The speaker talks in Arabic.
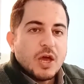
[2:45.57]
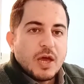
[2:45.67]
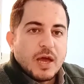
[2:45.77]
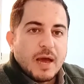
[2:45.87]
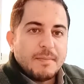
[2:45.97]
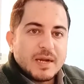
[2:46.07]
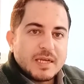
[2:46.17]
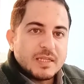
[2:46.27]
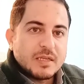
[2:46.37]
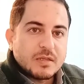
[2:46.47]
أما
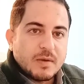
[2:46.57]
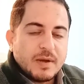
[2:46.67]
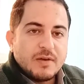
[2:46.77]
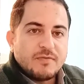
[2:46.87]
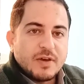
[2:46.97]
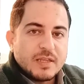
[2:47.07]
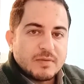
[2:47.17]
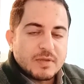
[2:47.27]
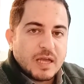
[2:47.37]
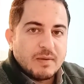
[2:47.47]
الجديد طبعا فأنت
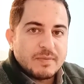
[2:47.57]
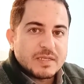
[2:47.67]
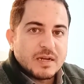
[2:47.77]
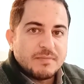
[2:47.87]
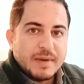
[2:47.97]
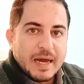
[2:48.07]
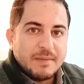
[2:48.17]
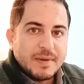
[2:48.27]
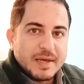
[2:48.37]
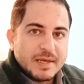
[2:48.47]
بتتعامل مثلا مع
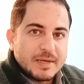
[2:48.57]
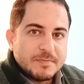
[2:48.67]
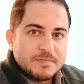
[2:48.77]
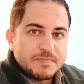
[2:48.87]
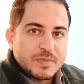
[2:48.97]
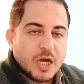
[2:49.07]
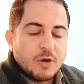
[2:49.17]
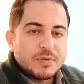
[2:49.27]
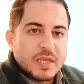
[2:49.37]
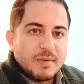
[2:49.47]
البنك او
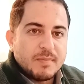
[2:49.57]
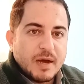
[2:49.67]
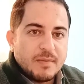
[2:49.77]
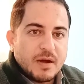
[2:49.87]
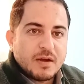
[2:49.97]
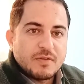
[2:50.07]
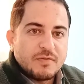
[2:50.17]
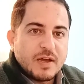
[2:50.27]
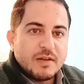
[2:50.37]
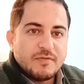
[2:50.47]
بتتعامل مع معرض
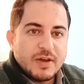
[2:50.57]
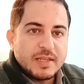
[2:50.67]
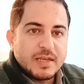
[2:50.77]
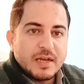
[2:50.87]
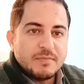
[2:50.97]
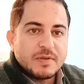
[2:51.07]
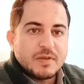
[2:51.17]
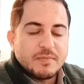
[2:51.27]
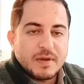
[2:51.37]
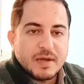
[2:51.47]
فالفايده
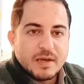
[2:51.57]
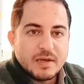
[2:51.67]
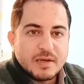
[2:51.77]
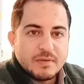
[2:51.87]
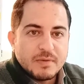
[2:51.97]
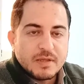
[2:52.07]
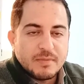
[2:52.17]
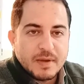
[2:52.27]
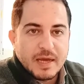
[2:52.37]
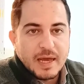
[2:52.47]
بتبقى
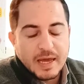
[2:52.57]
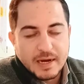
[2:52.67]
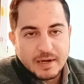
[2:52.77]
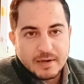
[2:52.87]
بتبقى اقل